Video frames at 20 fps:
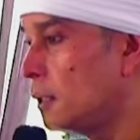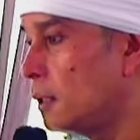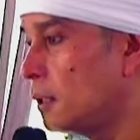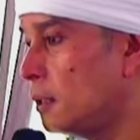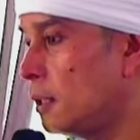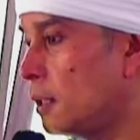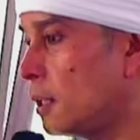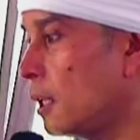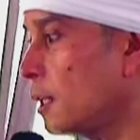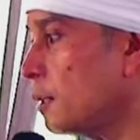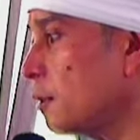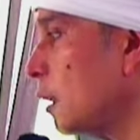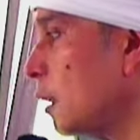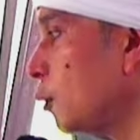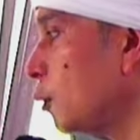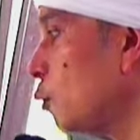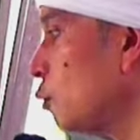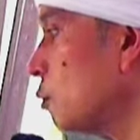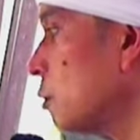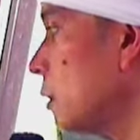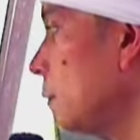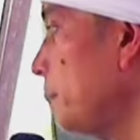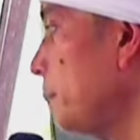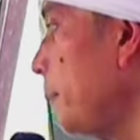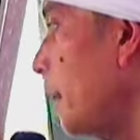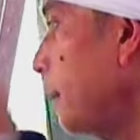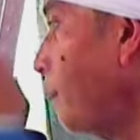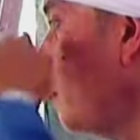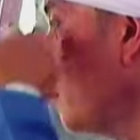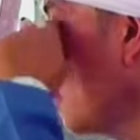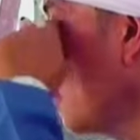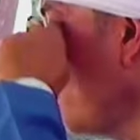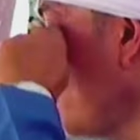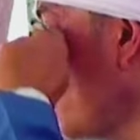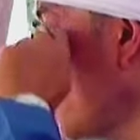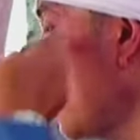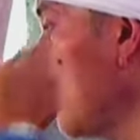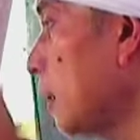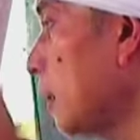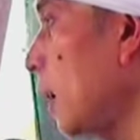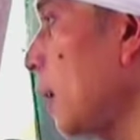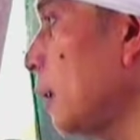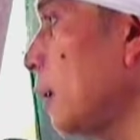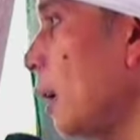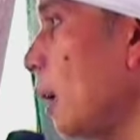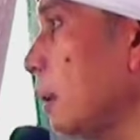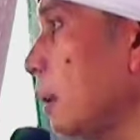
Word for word: dengan satu sebab keberadaan